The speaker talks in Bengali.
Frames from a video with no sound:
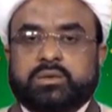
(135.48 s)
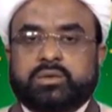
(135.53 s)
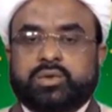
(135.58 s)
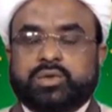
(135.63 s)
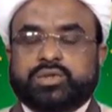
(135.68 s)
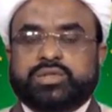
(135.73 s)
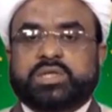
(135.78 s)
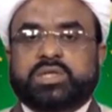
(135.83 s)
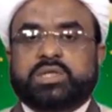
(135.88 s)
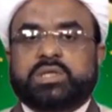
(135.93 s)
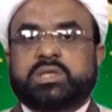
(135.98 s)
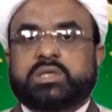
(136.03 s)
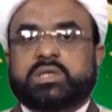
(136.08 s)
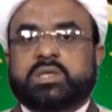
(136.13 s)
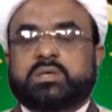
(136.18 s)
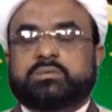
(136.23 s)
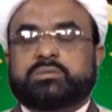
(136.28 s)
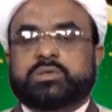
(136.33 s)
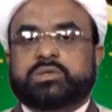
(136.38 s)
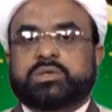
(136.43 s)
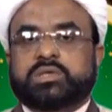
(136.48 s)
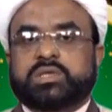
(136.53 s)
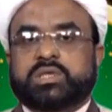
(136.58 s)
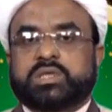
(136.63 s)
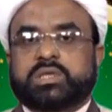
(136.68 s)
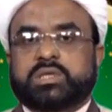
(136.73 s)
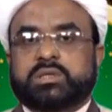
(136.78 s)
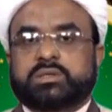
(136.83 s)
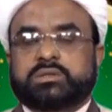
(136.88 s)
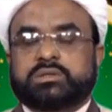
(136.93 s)
খুশির দিনের মধ্যে
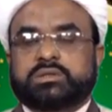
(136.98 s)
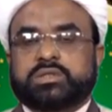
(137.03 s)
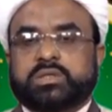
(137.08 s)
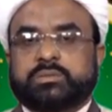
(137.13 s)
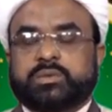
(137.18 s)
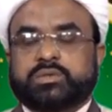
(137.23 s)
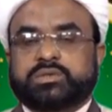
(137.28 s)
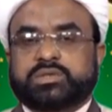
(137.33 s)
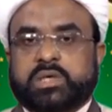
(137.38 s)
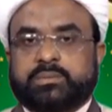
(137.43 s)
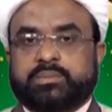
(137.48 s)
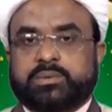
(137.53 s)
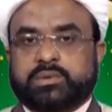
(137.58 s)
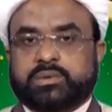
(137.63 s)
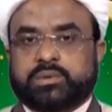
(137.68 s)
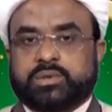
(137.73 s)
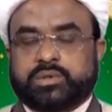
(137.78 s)
জীবনযাপন